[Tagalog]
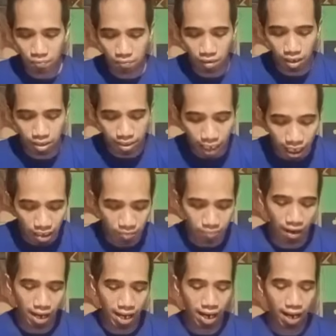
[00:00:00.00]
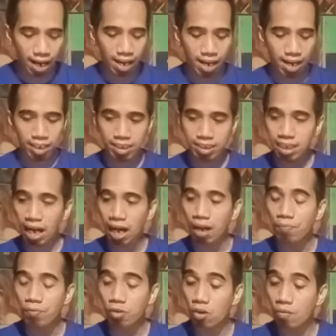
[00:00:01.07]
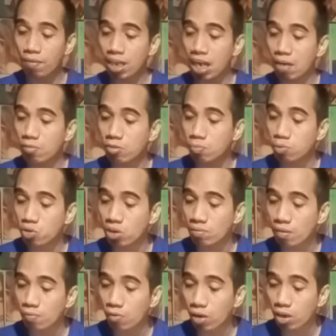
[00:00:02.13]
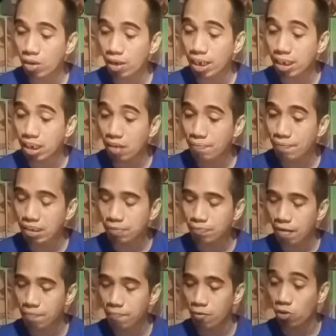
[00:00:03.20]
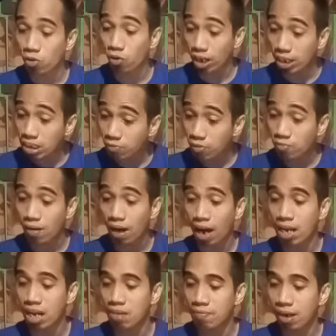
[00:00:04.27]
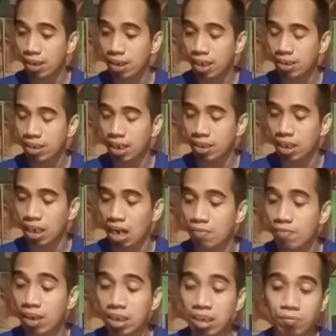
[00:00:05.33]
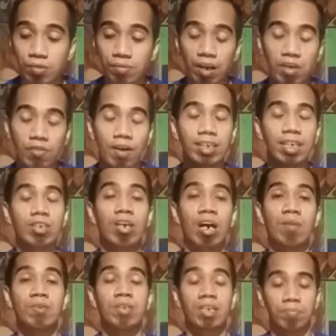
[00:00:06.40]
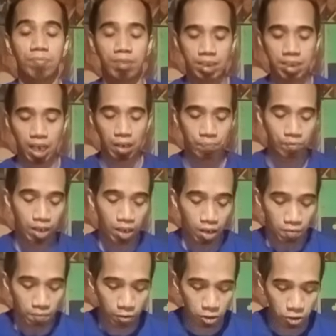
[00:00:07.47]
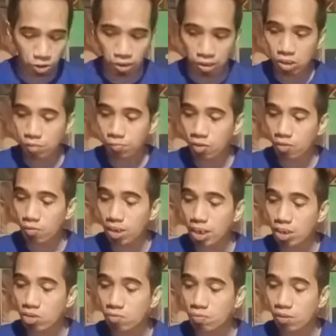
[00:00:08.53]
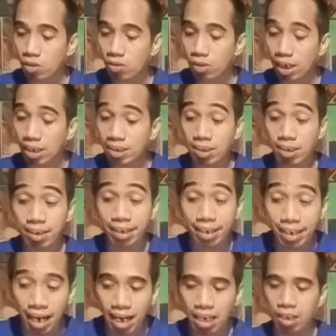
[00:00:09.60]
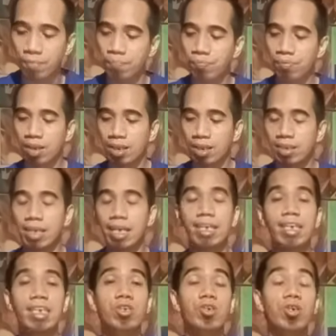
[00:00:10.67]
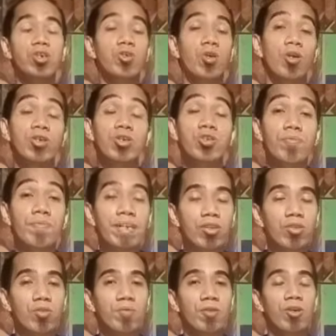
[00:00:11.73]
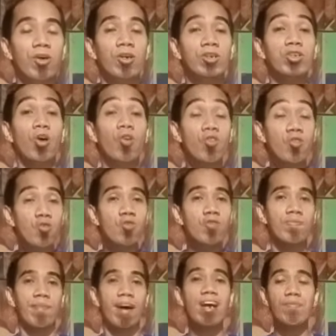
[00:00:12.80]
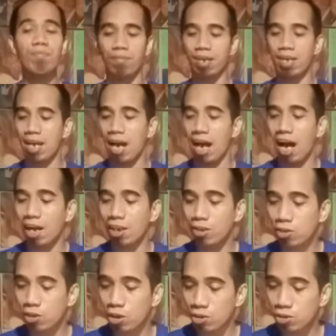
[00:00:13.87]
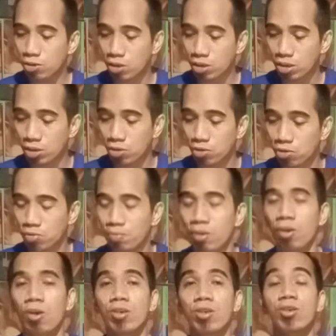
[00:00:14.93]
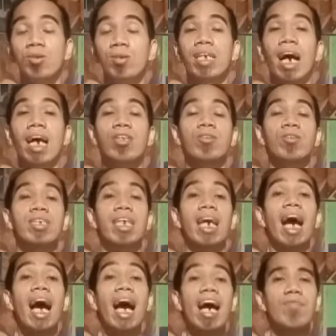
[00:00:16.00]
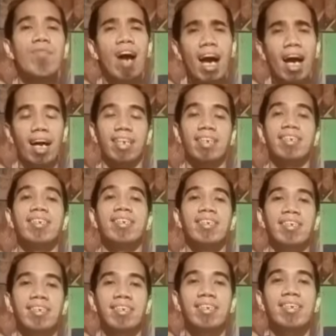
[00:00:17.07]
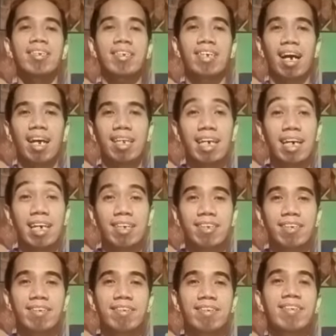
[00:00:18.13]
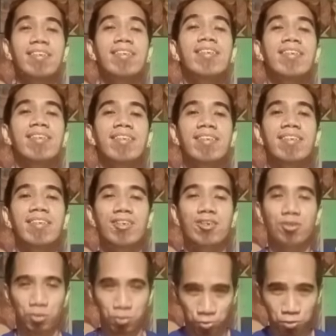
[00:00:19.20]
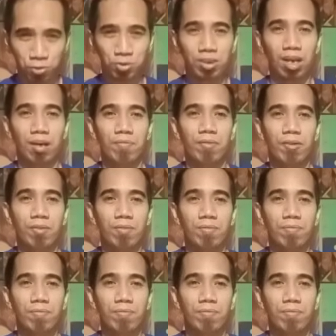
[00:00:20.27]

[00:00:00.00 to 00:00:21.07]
number 10, Bayang Kairista. Kung may napupusuan pa po kayo, rating base 5 po ito. Kayo na pong bahalang magdagdag na lamang. Hindi po maiwasan yung upset minsan. First choice ko po muli, numero 3, Regal. Second choice, Horse to Beat, numero 8, Cool Ma'am. At third choice, itong numero 8, yung gihadong si Aba. Kada. Good luck po.